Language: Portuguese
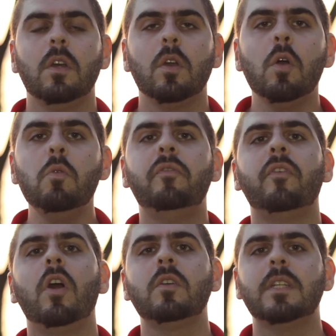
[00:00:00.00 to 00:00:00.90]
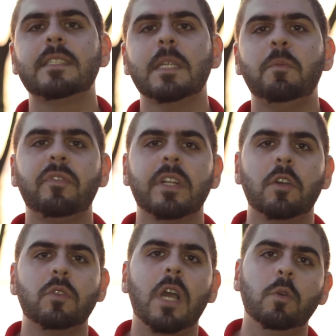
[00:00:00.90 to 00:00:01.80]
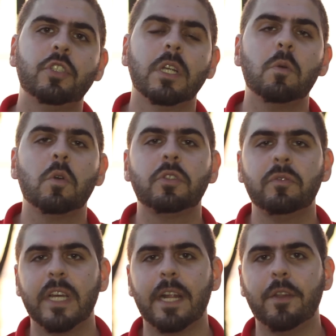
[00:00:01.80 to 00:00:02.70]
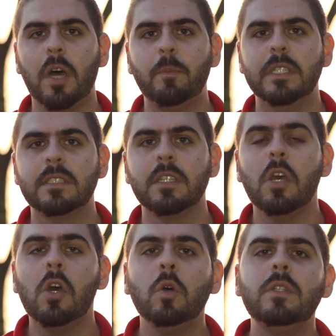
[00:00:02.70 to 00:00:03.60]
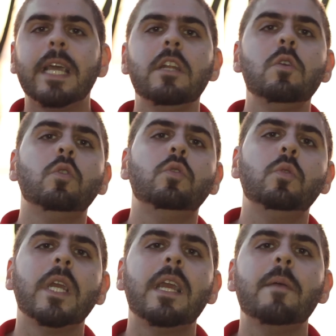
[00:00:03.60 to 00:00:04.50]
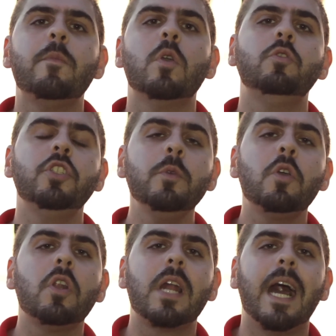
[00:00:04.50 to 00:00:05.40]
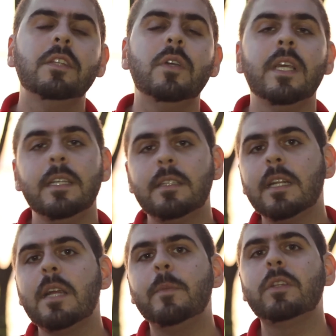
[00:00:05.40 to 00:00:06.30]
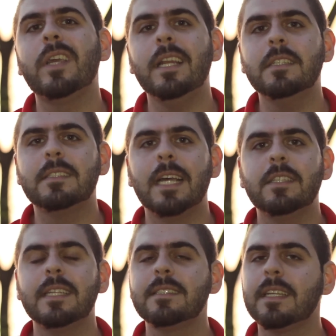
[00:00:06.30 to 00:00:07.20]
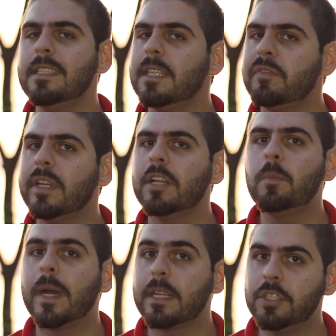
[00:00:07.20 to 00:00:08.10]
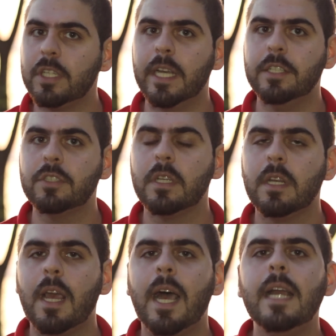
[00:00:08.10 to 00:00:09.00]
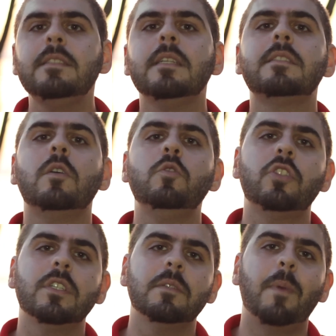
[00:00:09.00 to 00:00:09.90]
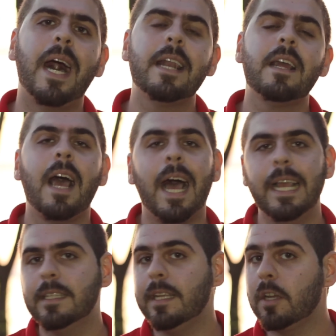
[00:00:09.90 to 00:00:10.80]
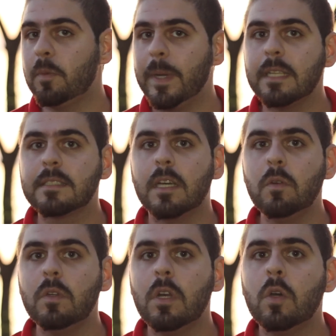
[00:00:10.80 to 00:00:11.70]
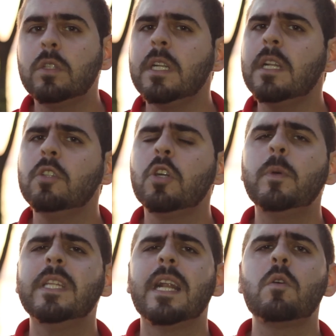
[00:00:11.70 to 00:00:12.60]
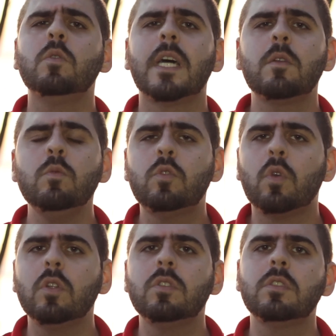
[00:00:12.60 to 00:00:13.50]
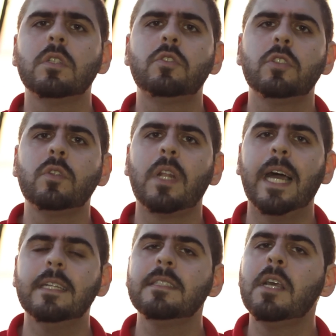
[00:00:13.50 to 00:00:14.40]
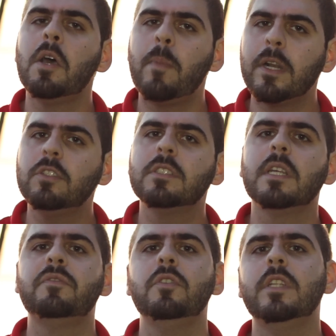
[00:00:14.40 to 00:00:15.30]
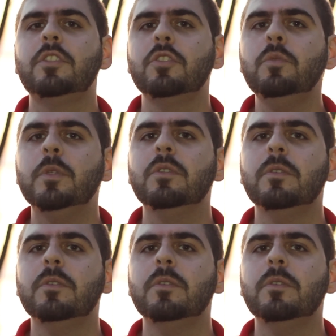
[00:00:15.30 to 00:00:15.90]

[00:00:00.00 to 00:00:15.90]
Com o foco na semifinal do Gauchão contra o Veranópolis, o técnico Dunga encaminhou o time colorado em treinamento realizado nesta quinta-feira no Parque Gigante. À exceção de Josimar, ainda em recuperação, o treinador poderá contar com todos os seus titulares para o desafio deste domingo.